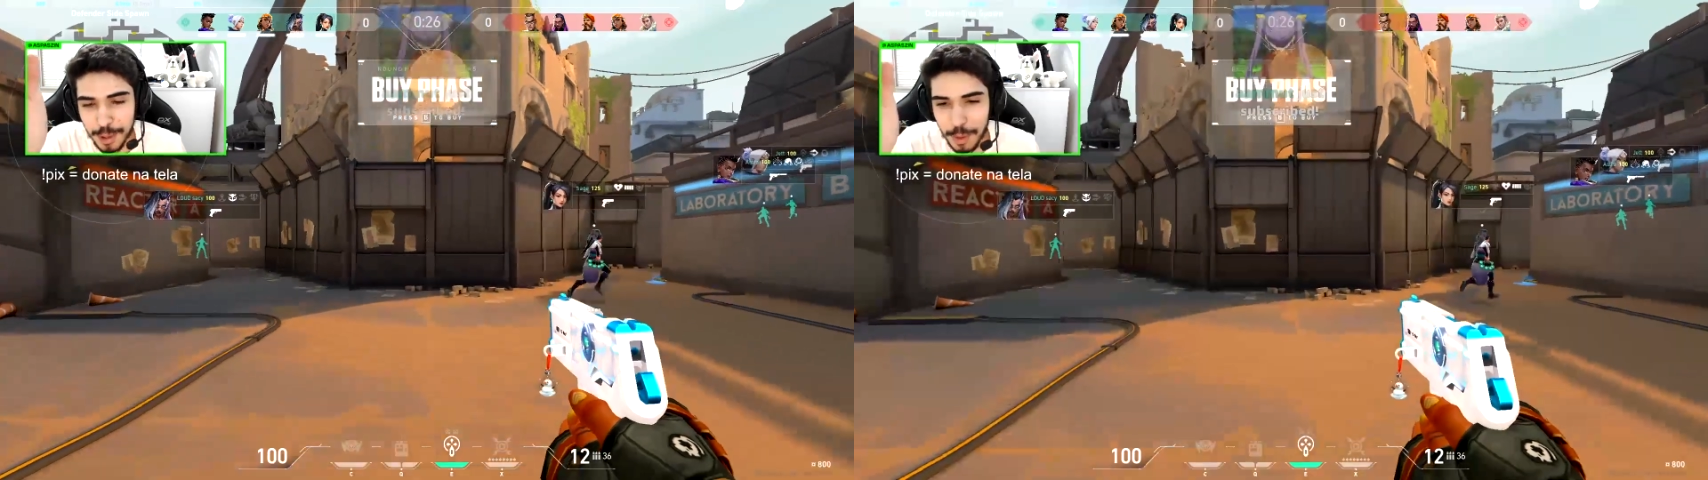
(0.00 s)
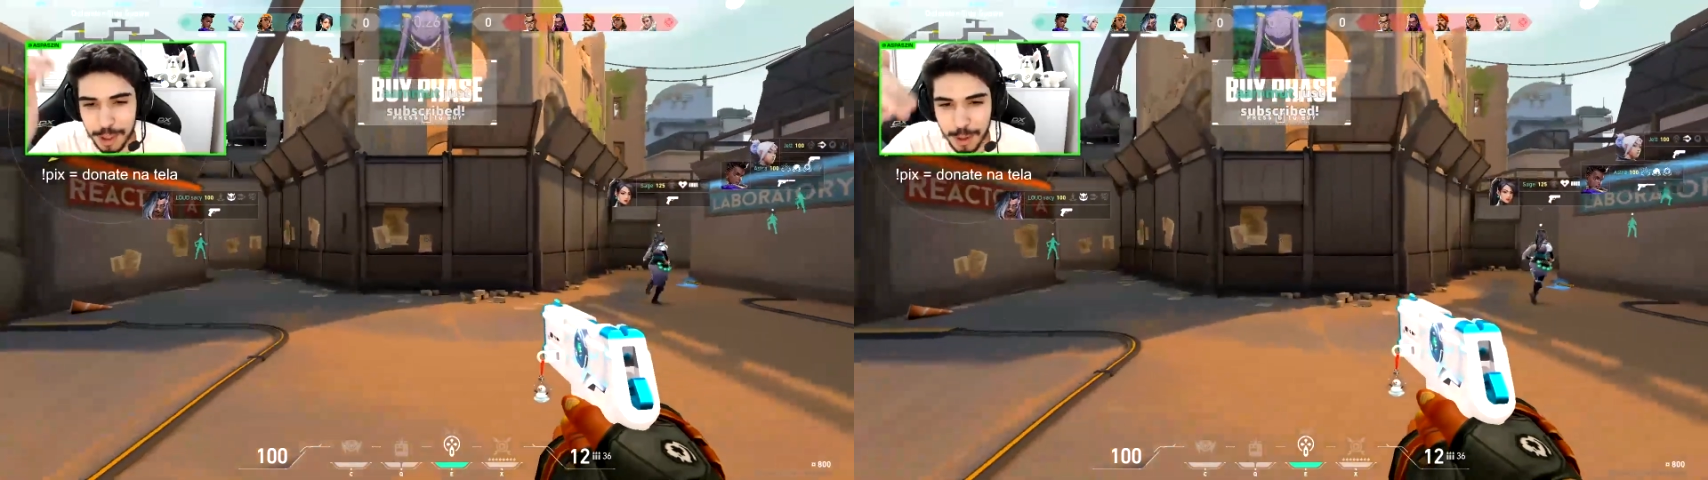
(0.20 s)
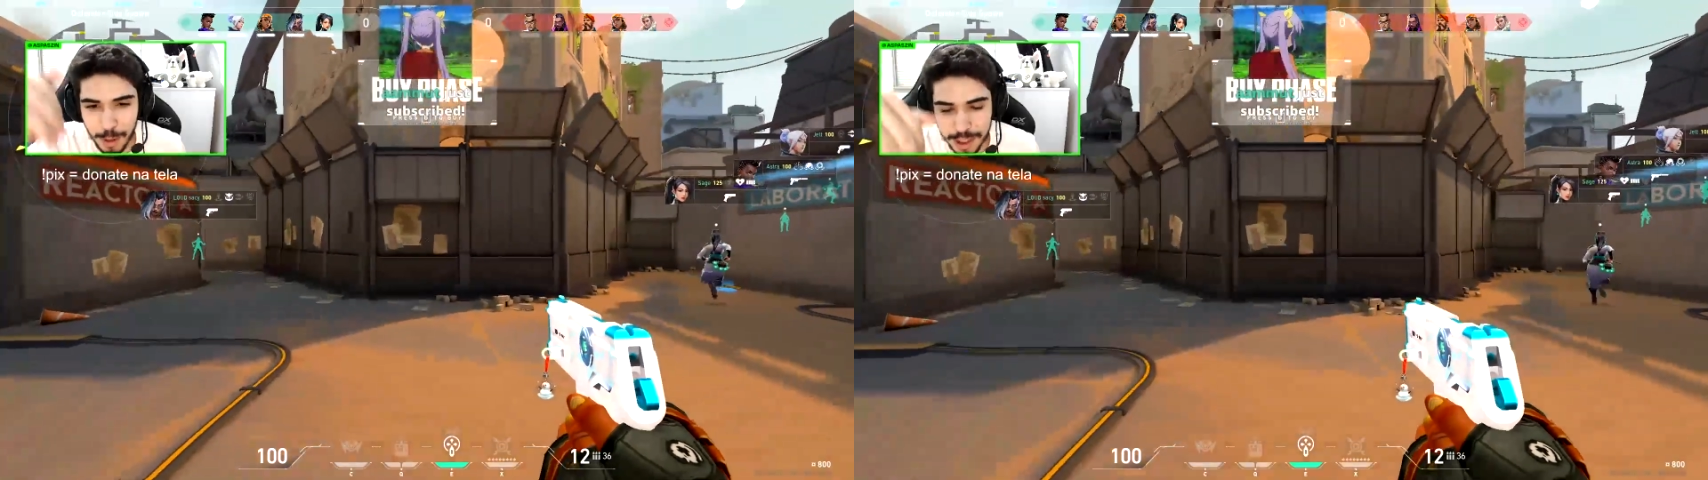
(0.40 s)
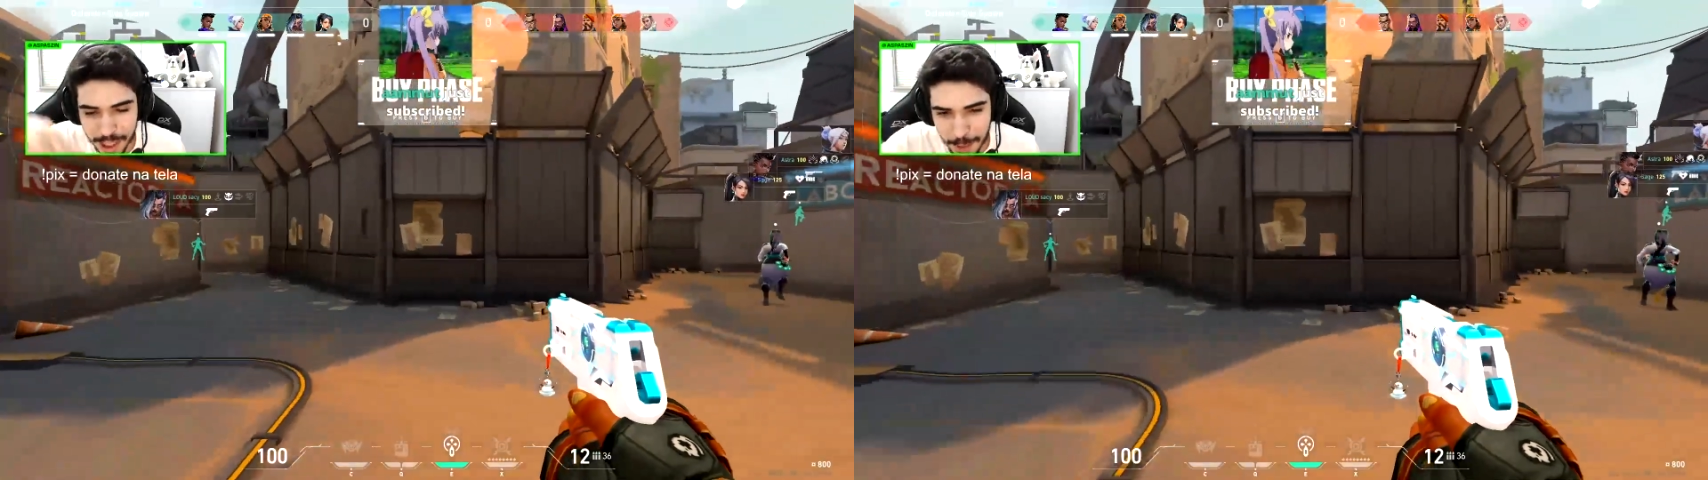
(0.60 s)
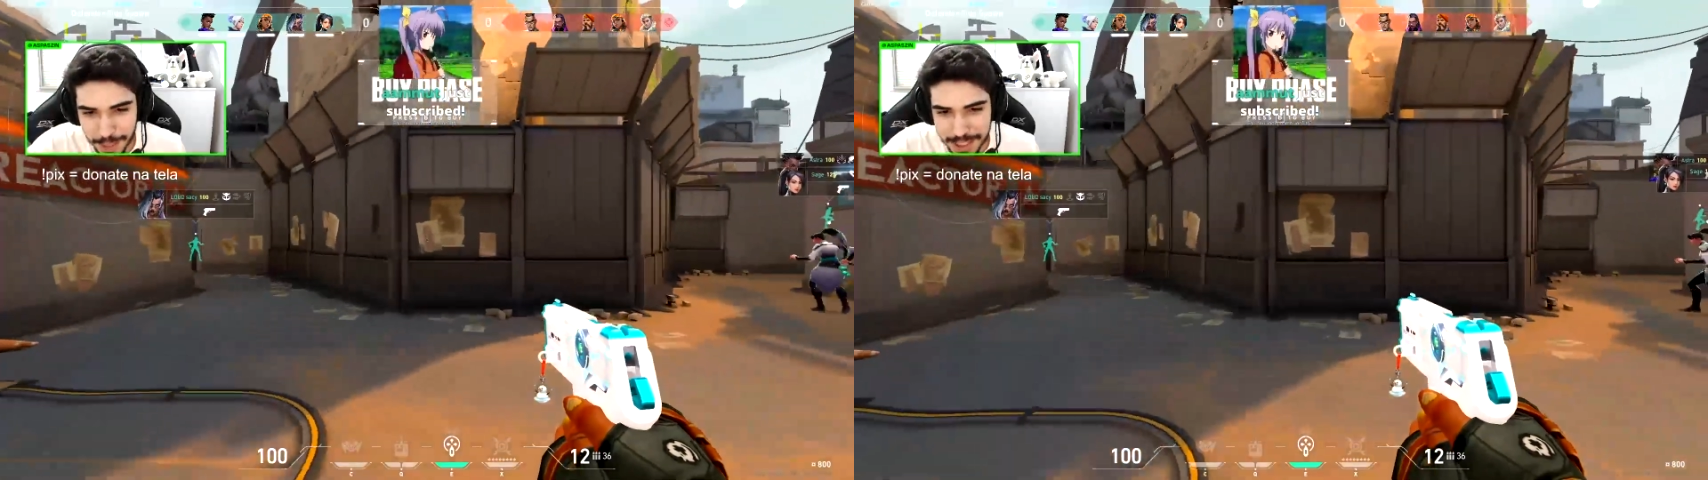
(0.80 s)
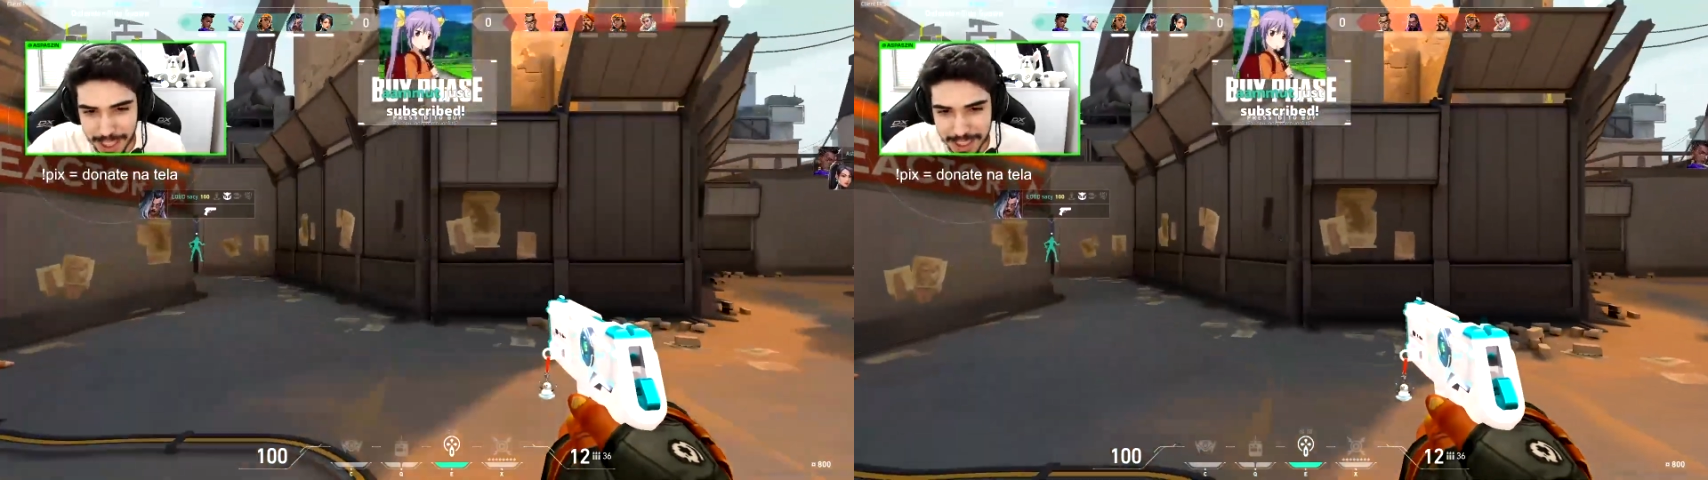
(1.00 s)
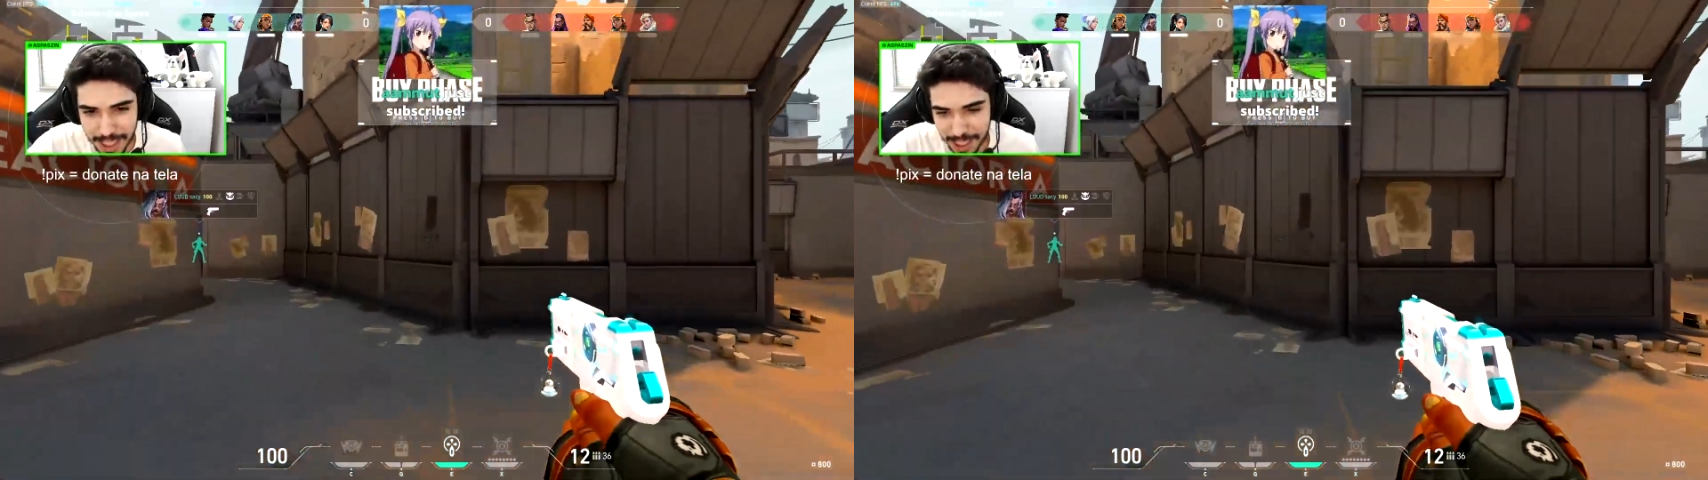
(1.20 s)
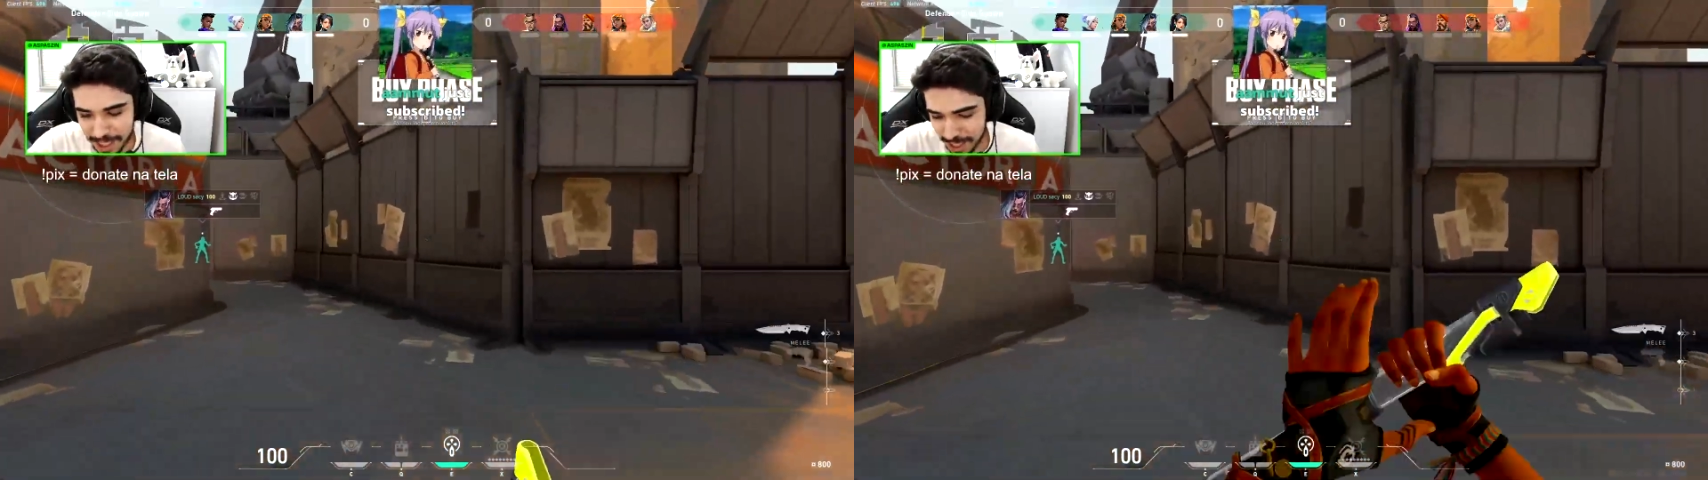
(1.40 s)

e o outro não conseguia mais descer.